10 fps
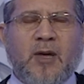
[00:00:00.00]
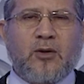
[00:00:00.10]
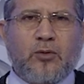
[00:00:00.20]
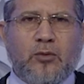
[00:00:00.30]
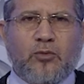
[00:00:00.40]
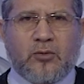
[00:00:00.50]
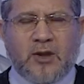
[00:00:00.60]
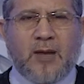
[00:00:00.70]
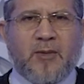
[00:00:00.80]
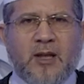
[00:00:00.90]
أن قوموا
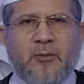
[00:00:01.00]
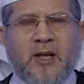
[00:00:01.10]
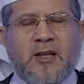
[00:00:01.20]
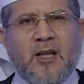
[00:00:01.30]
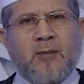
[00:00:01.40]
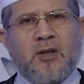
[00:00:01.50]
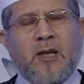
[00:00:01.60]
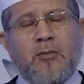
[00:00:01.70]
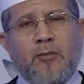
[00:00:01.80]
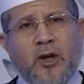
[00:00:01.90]
قام النبي حديث عبد
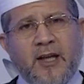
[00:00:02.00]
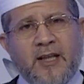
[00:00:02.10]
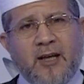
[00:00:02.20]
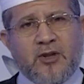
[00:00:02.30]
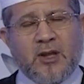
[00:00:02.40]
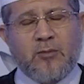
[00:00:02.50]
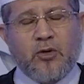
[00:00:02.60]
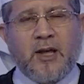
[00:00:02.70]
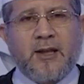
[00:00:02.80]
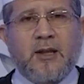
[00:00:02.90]
الله بن بحينة صحيح
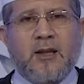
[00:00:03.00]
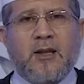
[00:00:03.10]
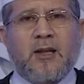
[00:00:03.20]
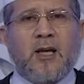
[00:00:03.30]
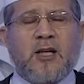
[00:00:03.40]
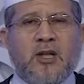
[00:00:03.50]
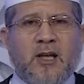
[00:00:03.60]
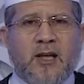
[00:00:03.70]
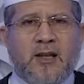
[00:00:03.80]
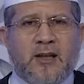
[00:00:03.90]
البخاري
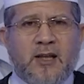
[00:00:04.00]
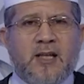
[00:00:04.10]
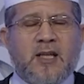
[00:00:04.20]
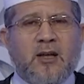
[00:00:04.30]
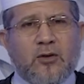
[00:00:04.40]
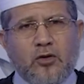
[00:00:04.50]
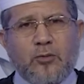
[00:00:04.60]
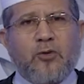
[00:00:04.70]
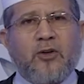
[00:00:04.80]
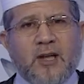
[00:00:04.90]
أشار إلى الناس أن
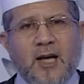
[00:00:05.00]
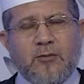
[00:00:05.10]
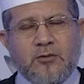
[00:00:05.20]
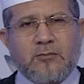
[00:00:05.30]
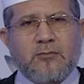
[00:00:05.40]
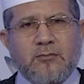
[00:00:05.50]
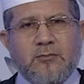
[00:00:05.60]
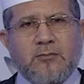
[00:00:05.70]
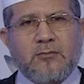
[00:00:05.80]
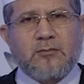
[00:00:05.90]
قوموا فقاموا
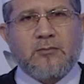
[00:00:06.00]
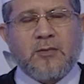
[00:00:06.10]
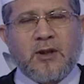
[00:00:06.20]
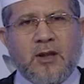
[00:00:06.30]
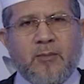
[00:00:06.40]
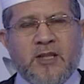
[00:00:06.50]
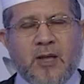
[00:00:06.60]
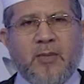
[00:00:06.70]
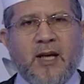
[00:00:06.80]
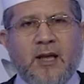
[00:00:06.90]
لما
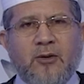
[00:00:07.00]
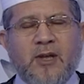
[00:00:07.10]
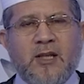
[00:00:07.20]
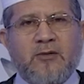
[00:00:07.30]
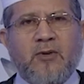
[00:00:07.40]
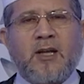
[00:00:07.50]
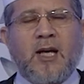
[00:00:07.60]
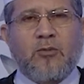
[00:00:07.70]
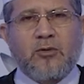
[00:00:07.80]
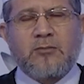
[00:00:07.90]
سبح له الناس
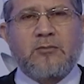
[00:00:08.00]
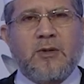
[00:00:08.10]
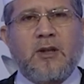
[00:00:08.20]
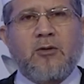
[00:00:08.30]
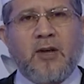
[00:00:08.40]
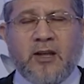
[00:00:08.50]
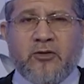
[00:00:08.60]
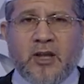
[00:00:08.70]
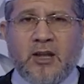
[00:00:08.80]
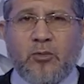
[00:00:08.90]
فقاموا
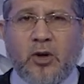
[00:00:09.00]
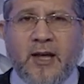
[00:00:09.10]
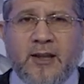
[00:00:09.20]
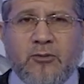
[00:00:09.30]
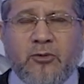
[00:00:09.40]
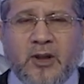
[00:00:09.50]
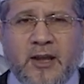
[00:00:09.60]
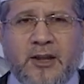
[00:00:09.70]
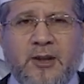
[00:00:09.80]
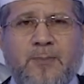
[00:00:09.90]
الحديث صحيح البخاري وفي
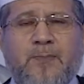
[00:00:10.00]
غيره